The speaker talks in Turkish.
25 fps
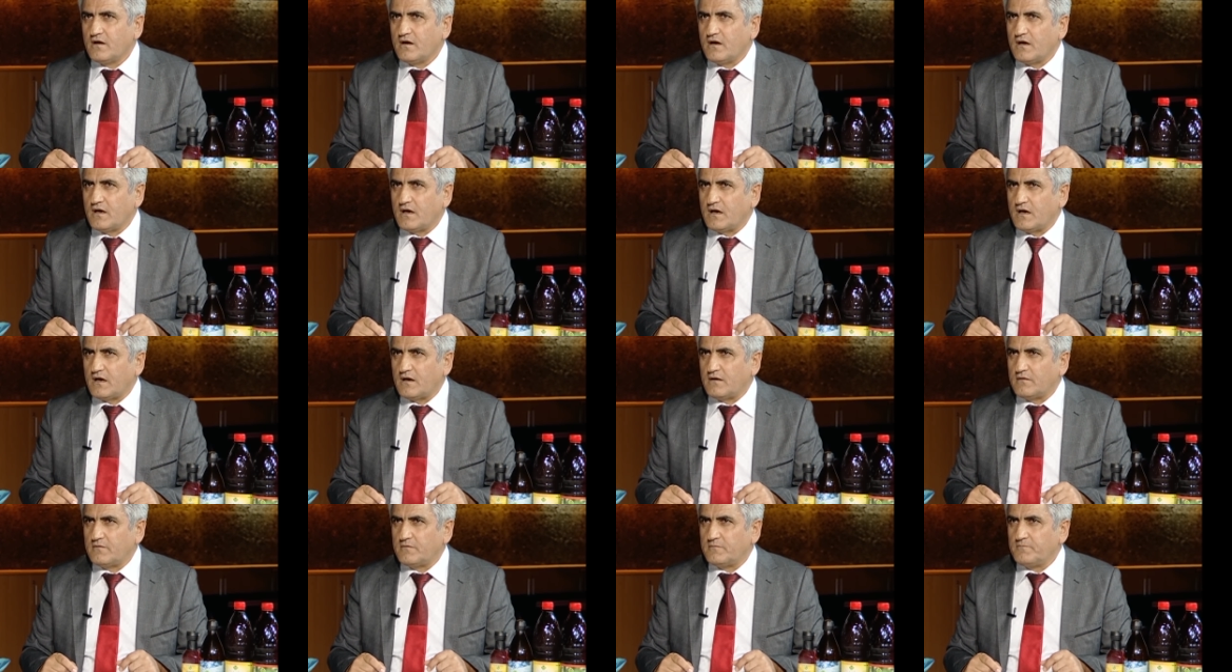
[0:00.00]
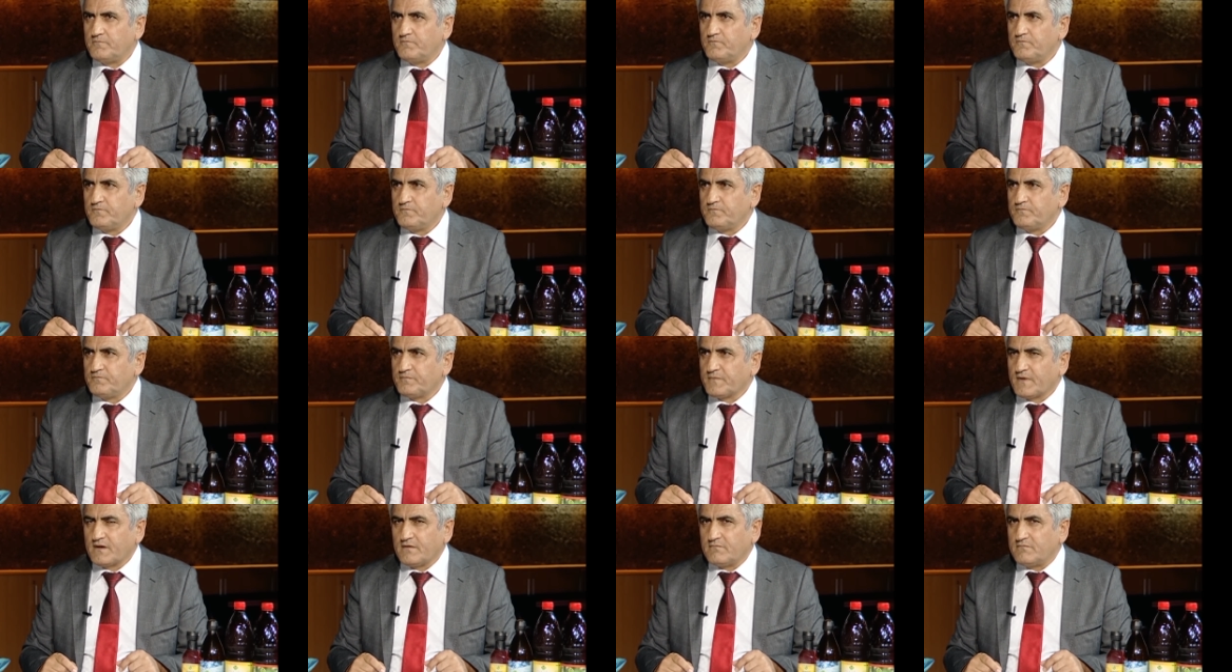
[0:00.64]
Aa,
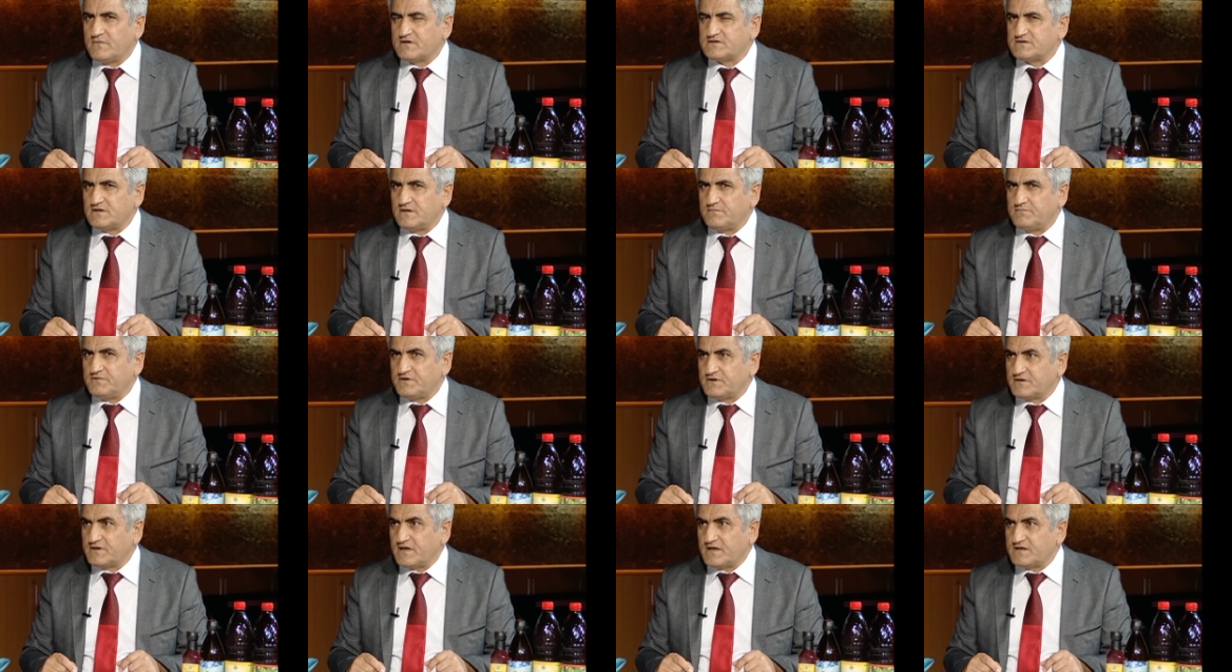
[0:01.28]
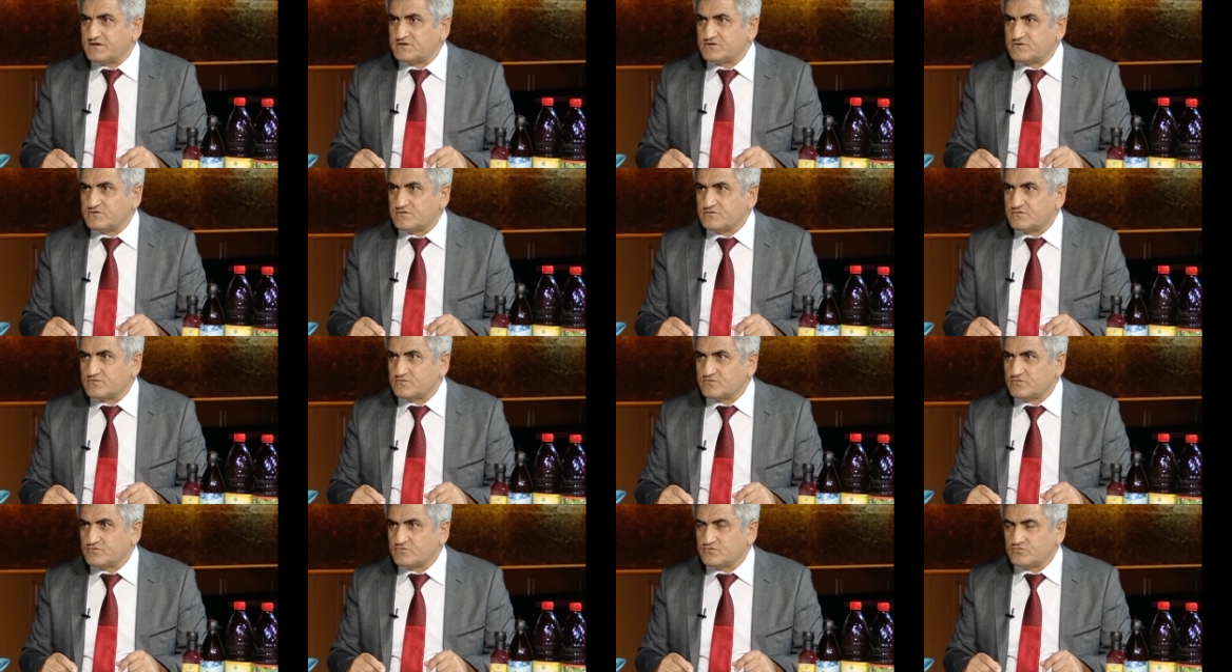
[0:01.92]
mesela bir genç
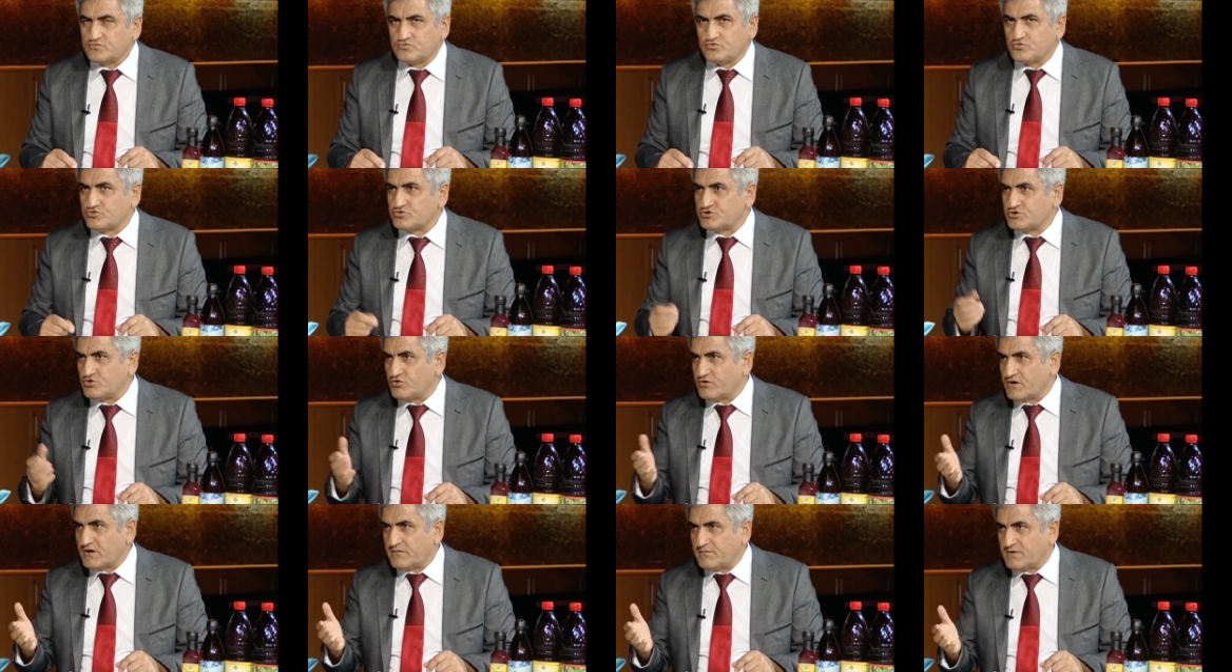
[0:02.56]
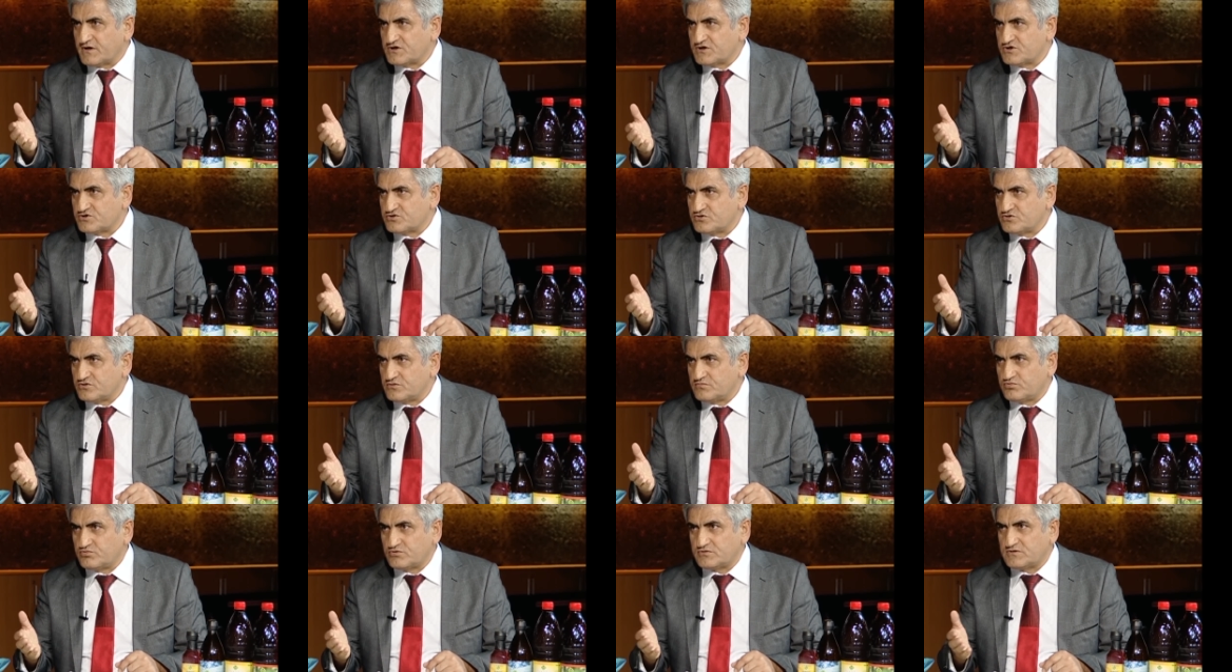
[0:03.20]
Rusça öğrenmek
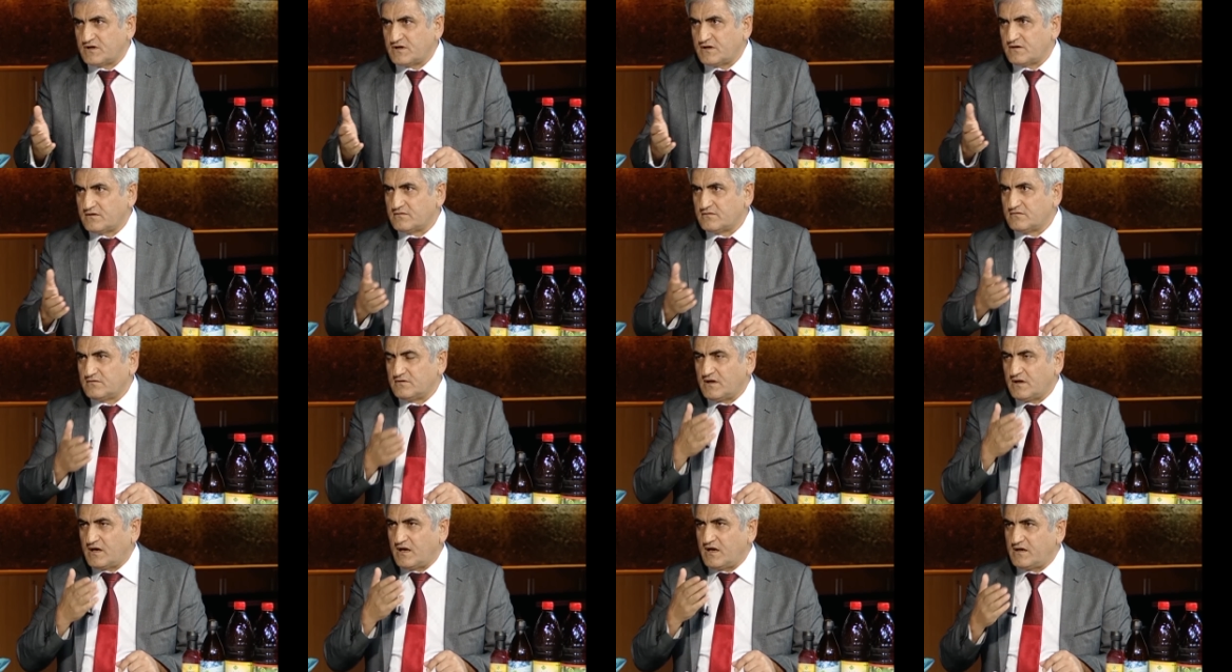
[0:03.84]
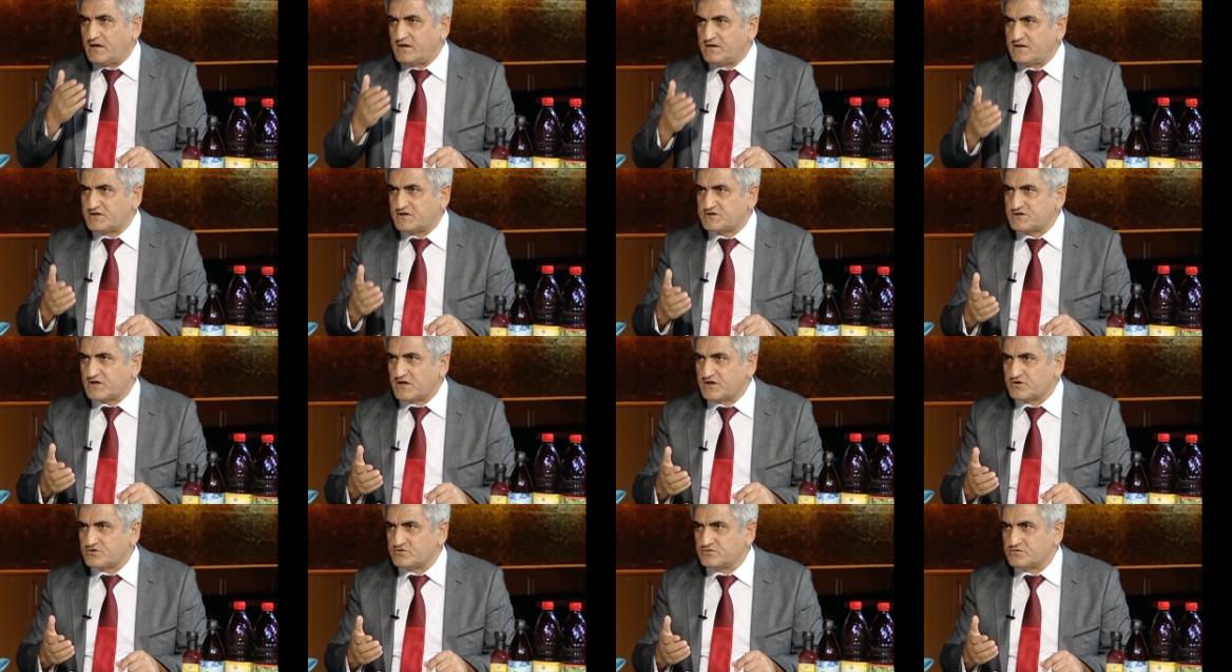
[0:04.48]
istiyor. Burada Laleli'de
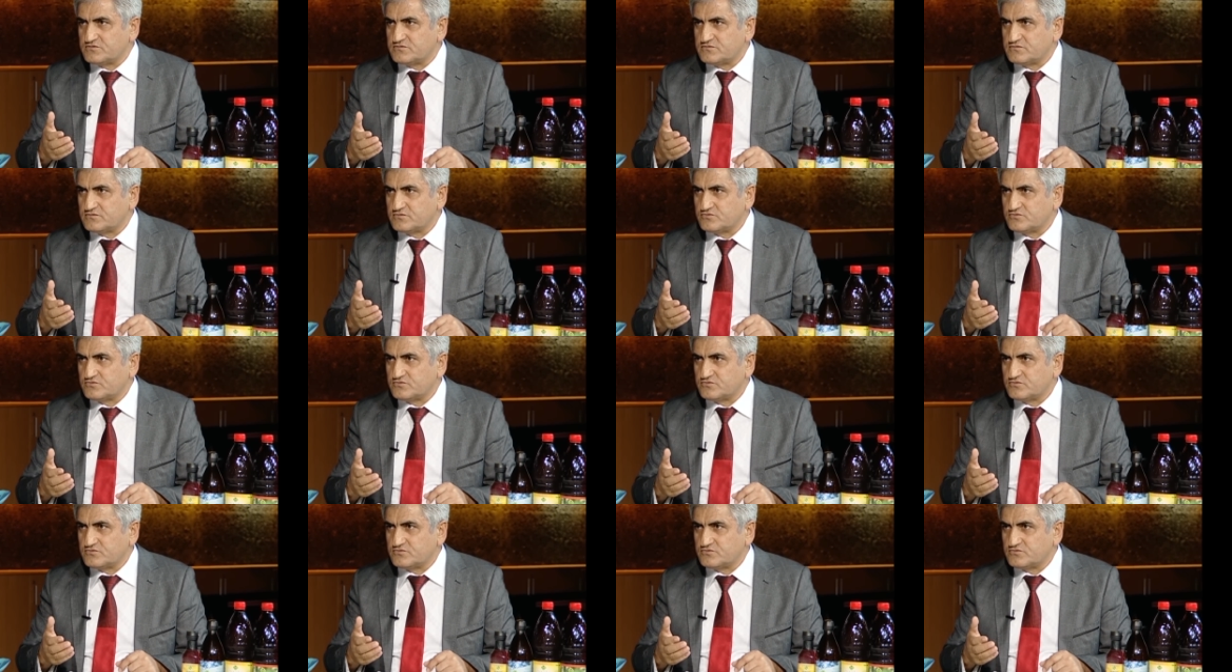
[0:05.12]
çalışıyor.